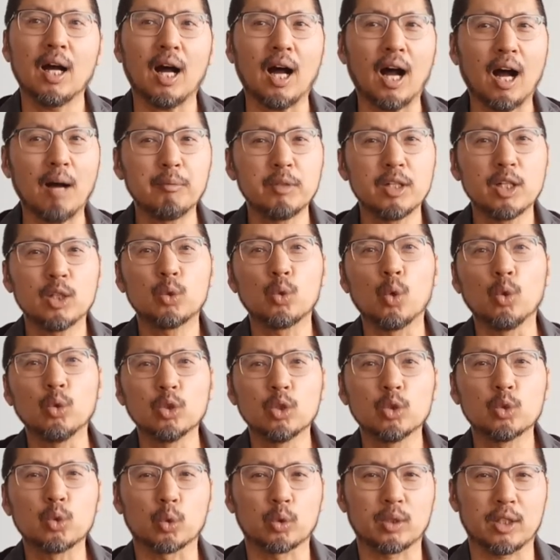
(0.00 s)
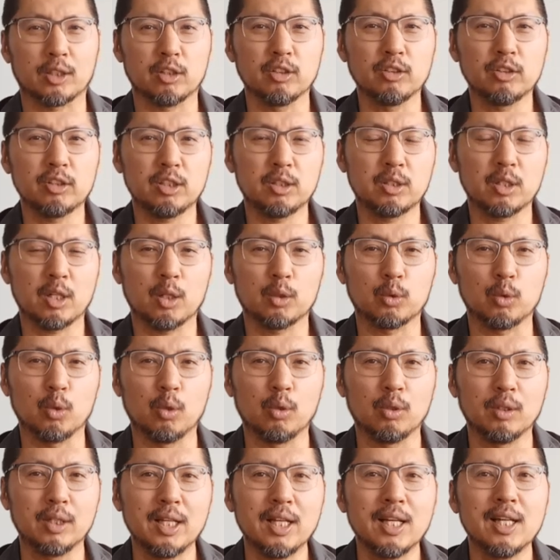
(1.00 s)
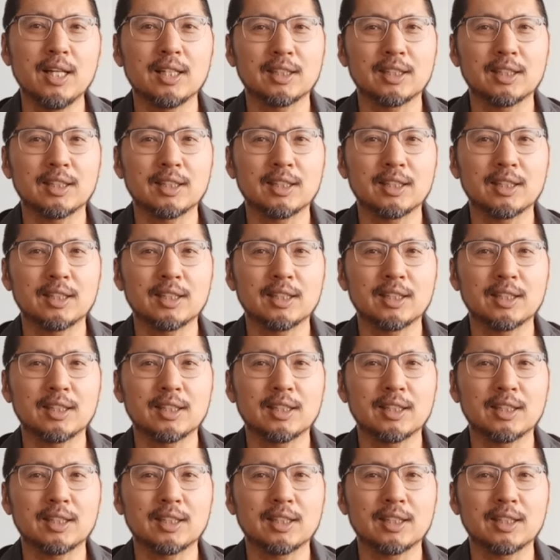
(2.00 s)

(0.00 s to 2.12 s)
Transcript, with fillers: 아무리 돈을 좋다선 치더라도